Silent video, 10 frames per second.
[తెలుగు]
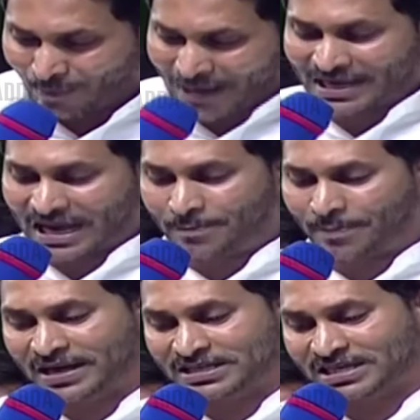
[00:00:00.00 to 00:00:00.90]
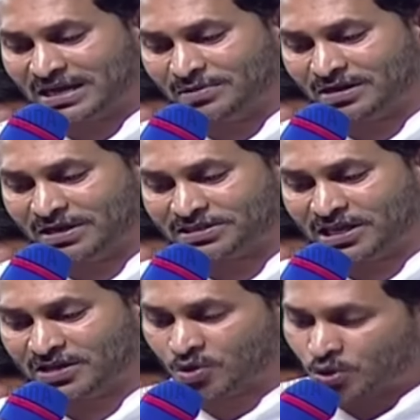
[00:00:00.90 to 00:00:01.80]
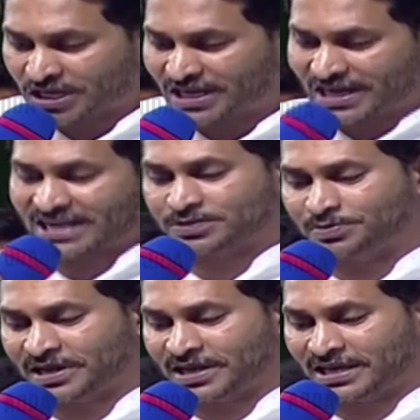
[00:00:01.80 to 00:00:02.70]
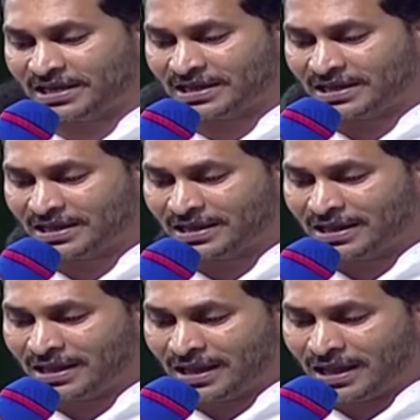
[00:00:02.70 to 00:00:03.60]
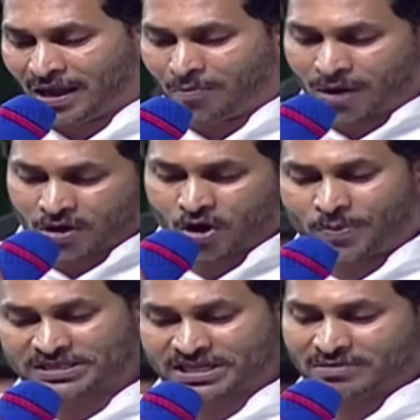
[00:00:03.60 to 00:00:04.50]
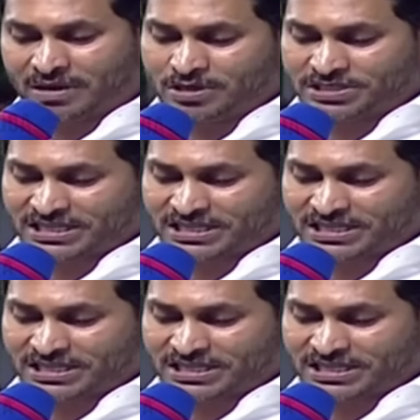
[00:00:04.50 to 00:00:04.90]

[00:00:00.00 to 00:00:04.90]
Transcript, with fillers: మహిళా పారిశ్రామికవేత్తలకు కుటీర లక్ష్మి అని మరో పథకం అమలు